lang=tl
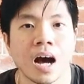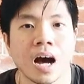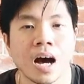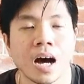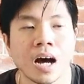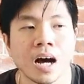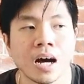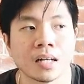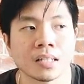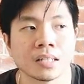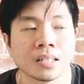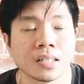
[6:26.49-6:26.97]

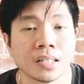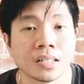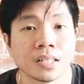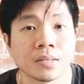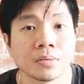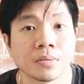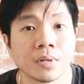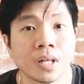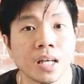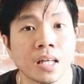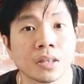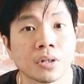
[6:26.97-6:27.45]
uh,
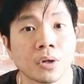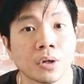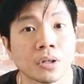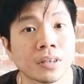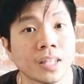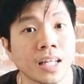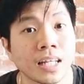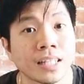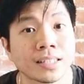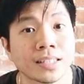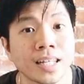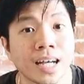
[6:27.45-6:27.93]
since it
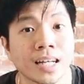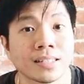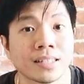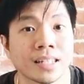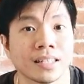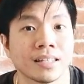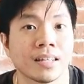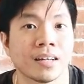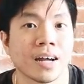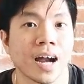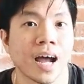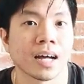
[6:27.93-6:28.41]
contains
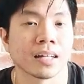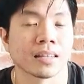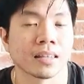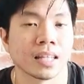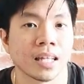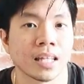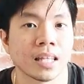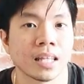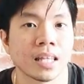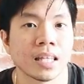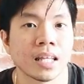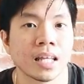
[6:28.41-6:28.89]

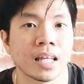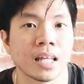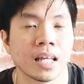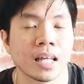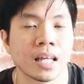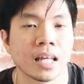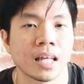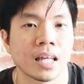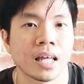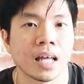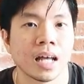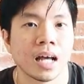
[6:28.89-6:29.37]
azadirachtin.
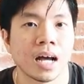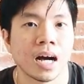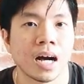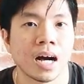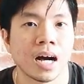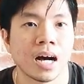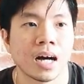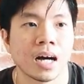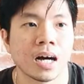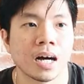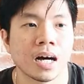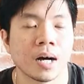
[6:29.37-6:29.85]

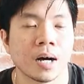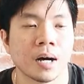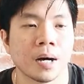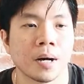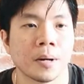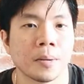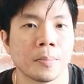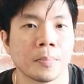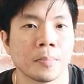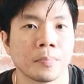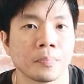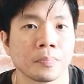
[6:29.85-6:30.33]

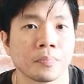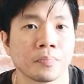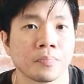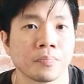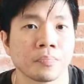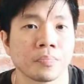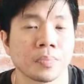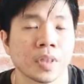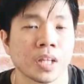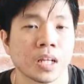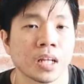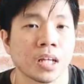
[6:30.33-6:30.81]
Um,
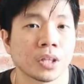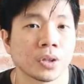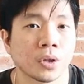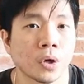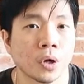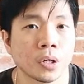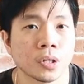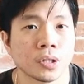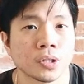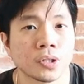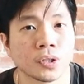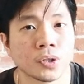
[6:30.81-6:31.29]

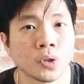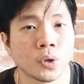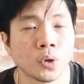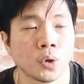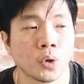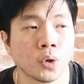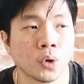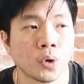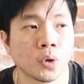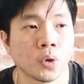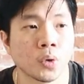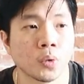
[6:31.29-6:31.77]
it
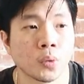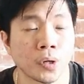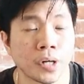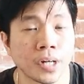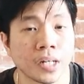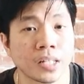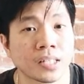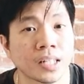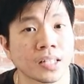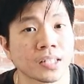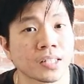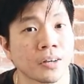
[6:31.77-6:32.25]
also
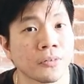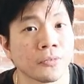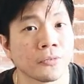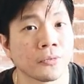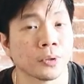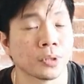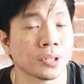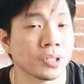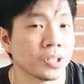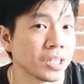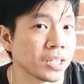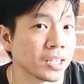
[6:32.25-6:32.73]
works as a
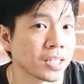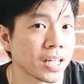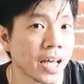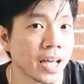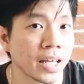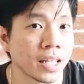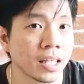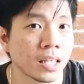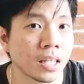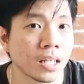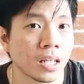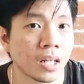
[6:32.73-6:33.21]

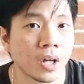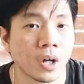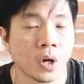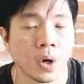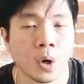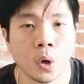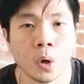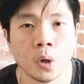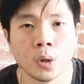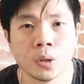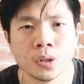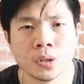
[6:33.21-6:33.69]
fungicide.
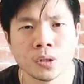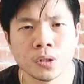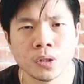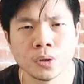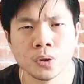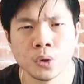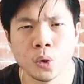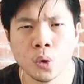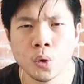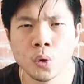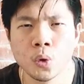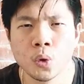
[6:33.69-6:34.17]

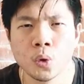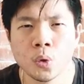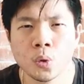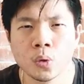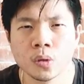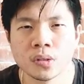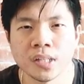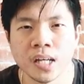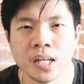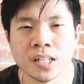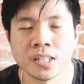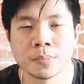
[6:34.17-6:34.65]

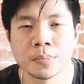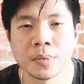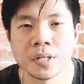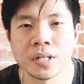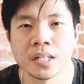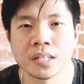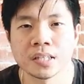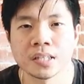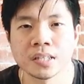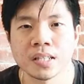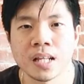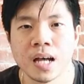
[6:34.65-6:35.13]
Although sa
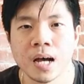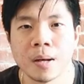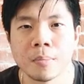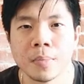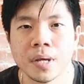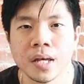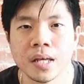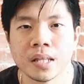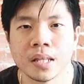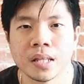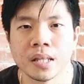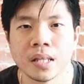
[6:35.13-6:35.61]
experience
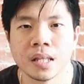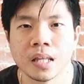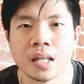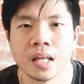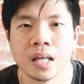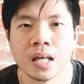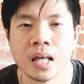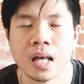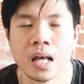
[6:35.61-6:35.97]
namin,